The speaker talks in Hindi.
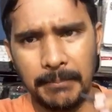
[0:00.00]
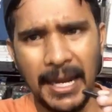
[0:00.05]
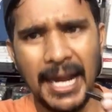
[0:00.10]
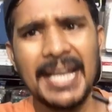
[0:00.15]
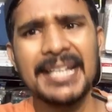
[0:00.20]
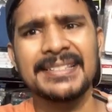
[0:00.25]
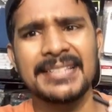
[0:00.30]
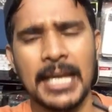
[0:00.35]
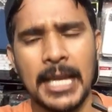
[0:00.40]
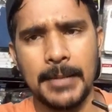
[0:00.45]

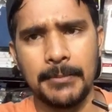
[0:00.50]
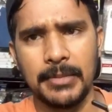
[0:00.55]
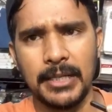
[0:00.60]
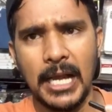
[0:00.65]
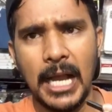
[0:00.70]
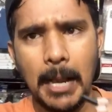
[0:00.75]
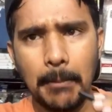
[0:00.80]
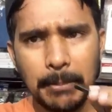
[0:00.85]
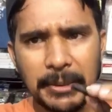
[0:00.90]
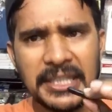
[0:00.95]
भाई साहब
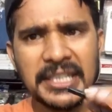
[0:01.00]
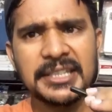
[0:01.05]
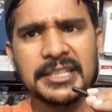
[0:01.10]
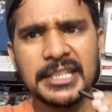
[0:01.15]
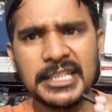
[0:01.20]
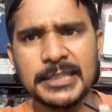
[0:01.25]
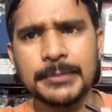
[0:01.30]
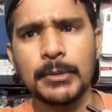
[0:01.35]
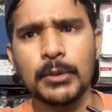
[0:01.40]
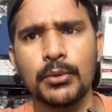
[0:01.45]
अपने
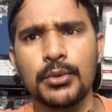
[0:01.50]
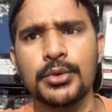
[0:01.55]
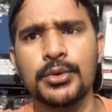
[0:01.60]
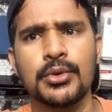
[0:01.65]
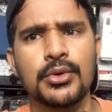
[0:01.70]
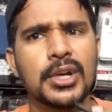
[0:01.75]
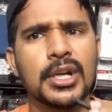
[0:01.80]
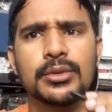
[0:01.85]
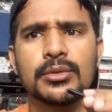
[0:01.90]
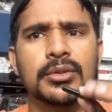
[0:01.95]
देश में
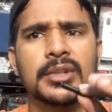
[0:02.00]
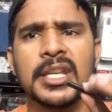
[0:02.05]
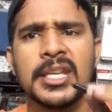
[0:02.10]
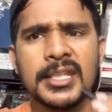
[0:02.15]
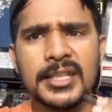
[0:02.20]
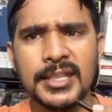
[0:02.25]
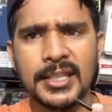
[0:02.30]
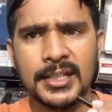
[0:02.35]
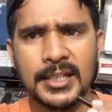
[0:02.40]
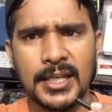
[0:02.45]
कुछ होगा तो
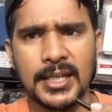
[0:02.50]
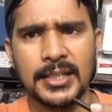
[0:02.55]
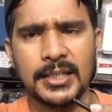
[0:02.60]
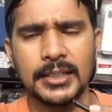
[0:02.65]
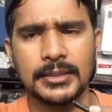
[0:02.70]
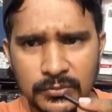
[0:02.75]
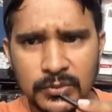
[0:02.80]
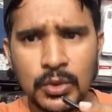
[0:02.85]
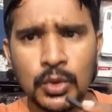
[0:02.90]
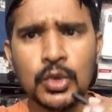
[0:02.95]
नहीं
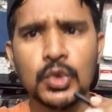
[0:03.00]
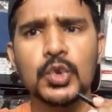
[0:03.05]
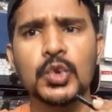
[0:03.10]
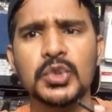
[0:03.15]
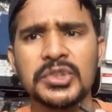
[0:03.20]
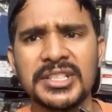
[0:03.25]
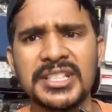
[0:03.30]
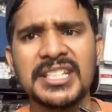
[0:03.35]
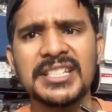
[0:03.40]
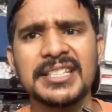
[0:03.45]
दिखाएगा
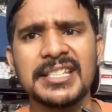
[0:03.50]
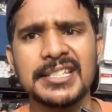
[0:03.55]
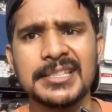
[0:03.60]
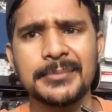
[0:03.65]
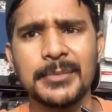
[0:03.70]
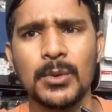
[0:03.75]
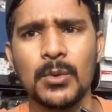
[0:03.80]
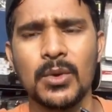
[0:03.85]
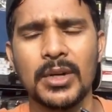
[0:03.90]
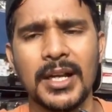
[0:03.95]
दूसरे
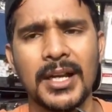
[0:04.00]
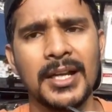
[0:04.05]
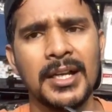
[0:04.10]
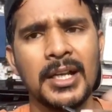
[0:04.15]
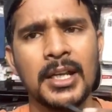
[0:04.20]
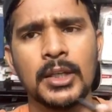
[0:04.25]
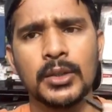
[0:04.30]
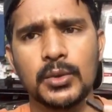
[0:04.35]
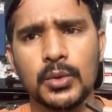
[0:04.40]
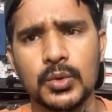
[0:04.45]
देश में होगा
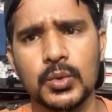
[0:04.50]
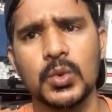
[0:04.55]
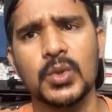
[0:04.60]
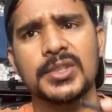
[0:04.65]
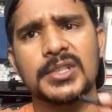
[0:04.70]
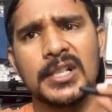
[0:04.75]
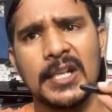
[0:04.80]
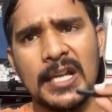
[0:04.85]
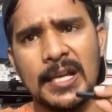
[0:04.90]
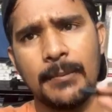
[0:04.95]
तो उसको
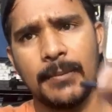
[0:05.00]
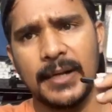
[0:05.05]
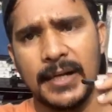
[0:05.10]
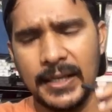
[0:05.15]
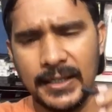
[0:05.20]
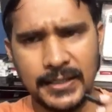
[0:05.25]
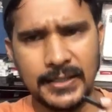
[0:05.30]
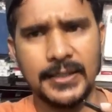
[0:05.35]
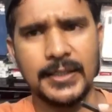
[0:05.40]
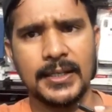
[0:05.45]
चढ़ा
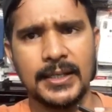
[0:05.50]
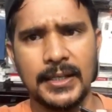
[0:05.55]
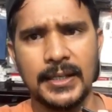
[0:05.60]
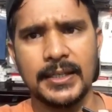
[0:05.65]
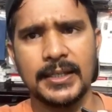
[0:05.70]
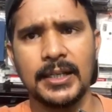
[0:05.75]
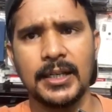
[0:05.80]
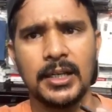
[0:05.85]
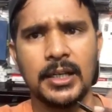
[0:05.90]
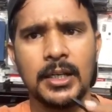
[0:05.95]
बढ़ा के
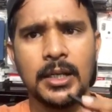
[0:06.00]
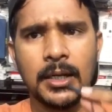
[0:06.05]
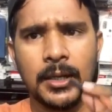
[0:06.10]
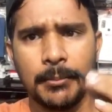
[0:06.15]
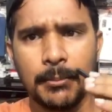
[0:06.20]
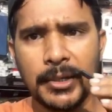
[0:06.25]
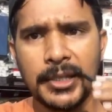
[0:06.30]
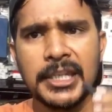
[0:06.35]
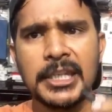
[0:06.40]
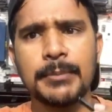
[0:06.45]
दिखाएगा
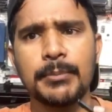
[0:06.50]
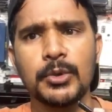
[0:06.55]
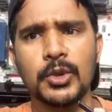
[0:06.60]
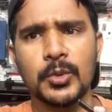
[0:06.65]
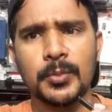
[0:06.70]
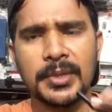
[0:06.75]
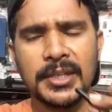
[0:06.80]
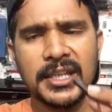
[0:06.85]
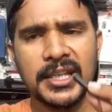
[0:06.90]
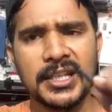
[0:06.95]

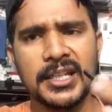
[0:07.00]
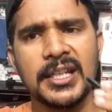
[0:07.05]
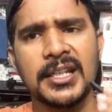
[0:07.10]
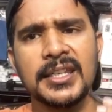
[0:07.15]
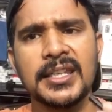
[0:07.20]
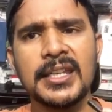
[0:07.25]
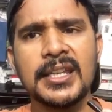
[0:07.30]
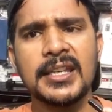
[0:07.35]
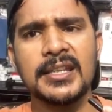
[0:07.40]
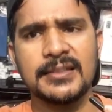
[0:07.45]
मणिपुर में एक
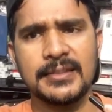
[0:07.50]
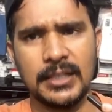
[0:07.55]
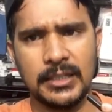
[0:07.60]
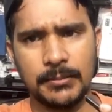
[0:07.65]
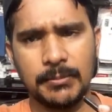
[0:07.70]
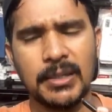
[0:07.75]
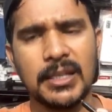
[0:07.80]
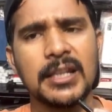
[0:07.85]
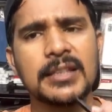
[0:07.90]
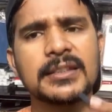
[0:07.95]
लड़की के
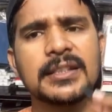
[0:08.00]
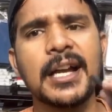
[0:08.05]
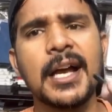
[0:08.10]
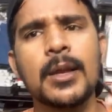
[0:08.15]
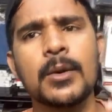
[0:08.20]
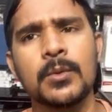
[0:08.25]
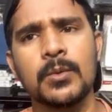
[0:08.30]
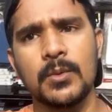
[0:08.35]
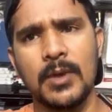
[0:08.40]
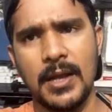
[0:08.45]
साथ
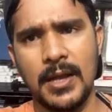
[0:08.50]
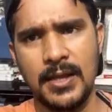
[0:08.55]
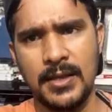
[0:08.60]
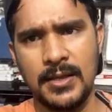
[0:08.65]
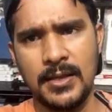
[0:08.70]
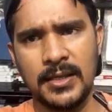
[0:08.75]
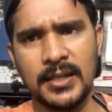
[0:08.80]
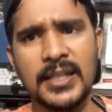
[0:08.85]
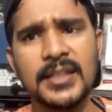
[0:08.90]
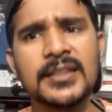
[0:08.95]
बलात्कार हुआ
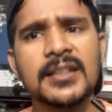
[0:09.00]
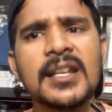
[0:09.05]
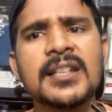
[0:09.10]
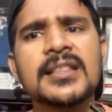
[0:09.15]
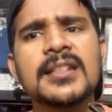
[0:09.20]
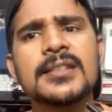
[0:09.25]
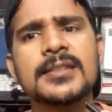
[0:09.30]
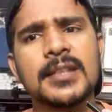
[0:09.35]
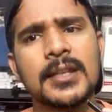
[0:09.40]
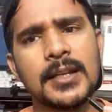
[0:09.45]
कितना
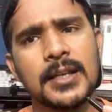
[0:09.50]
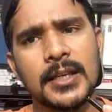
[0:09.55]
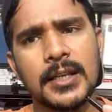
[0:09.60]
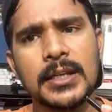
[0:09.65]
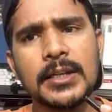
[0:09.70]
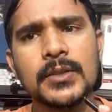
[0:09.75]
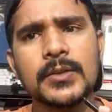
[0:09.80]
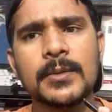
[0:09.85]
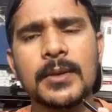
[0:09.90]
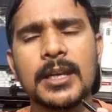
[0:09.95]
दिन चला यह
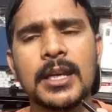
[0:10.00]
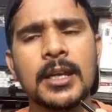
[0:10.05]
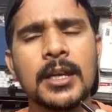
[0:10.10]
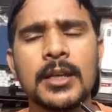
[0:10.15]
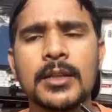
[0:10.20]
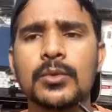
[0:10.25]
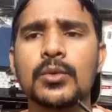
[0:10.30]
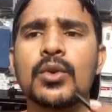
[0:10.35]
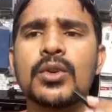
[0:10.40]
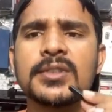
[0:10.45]
न्यूज़ वाला
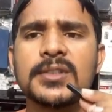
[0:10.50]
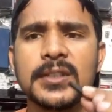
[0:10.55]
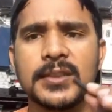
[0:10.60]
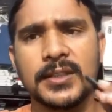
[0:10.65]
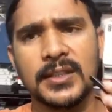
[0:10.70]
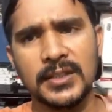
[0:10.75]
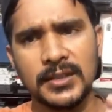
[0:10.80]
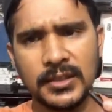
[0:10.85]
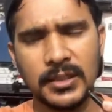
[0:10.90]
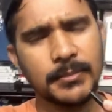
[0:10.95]
दो से
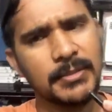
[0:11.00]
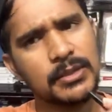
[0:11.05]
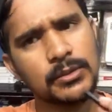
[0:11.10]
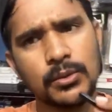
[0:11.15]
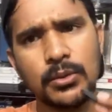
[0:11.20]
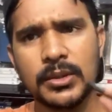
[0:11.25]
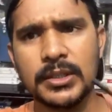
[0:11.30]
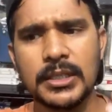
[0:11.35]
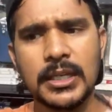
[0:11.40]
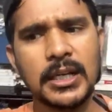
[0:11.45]
तीन दिन
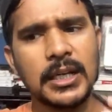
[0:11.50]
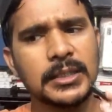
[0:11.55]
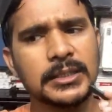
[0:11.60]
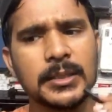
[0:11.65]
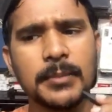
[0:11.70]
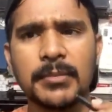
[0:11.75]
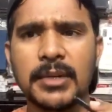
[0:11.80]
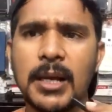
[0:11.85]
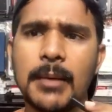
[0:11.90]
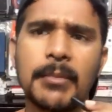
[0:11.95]
बस हो गया
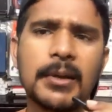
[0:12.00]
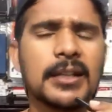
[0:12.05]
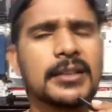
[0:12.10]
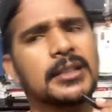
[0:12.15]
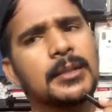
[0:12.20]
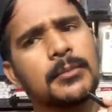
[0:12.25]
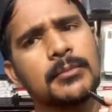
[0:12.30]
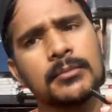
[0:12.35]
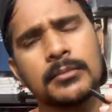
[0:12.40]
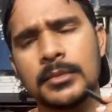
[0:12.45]
ख़त्म काम
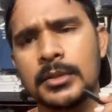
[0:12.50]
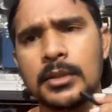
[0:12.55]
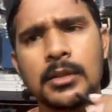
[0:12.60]
ख़त्म